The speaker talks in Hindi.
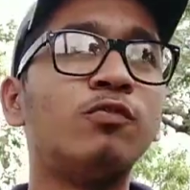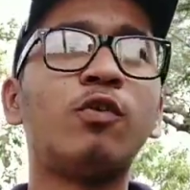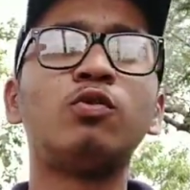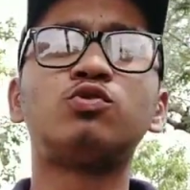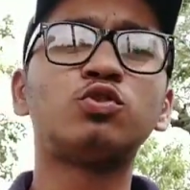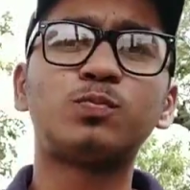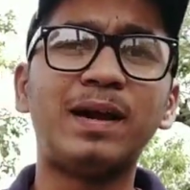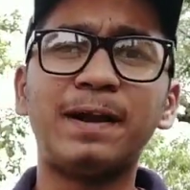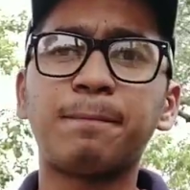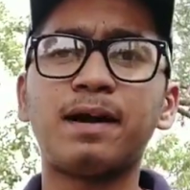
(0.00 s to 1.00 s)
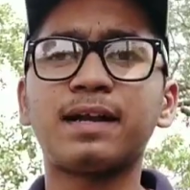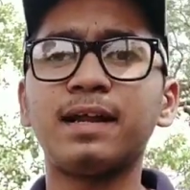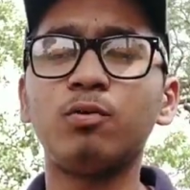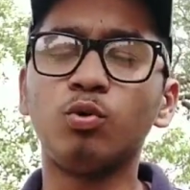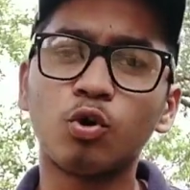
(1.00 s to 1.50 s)
वो जो स्पेयर पार्ट
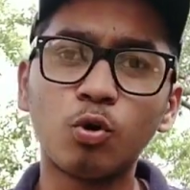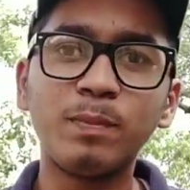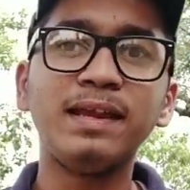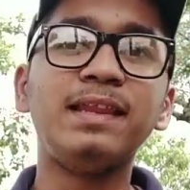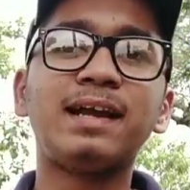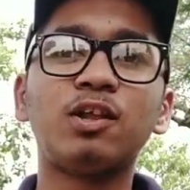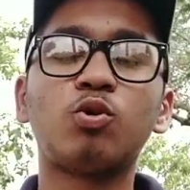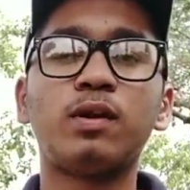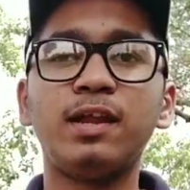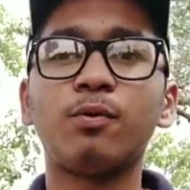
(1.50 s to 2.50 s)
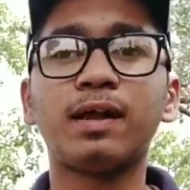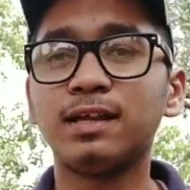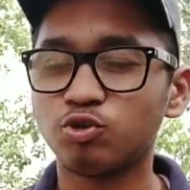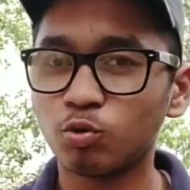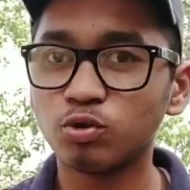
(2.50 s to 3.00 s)
है उनको भी दिक्कत हो रही है
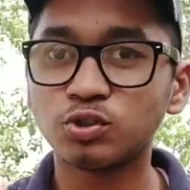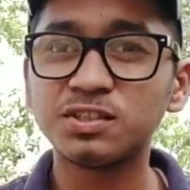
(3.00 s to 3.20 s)
ओके जो